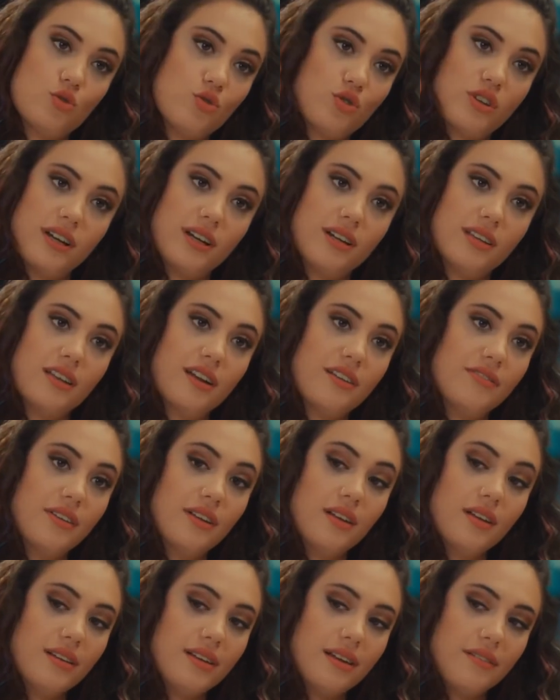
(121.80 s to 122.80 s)
düşünecek kadar
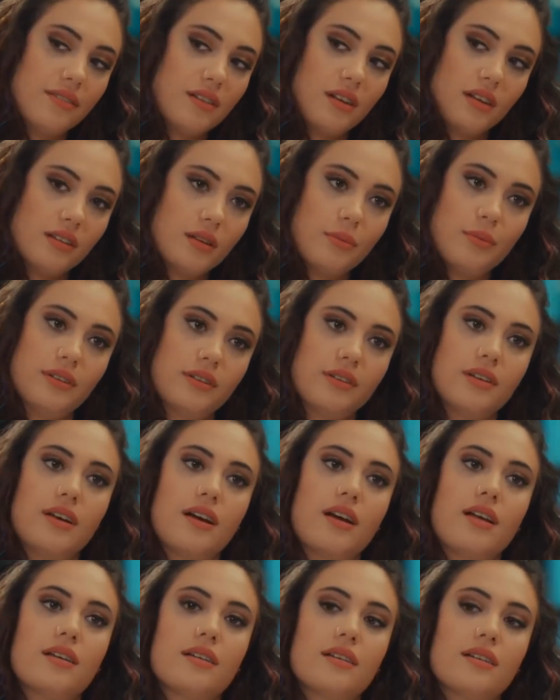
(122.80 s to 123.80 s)
falan level atlamadık
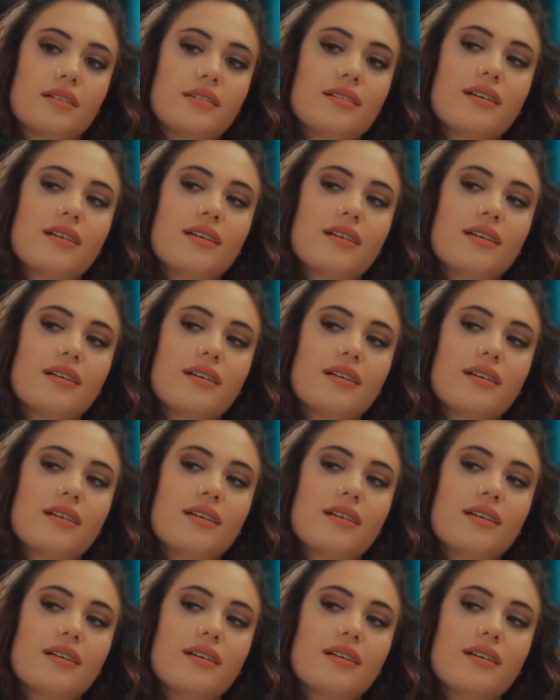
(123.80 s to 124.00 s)
yani.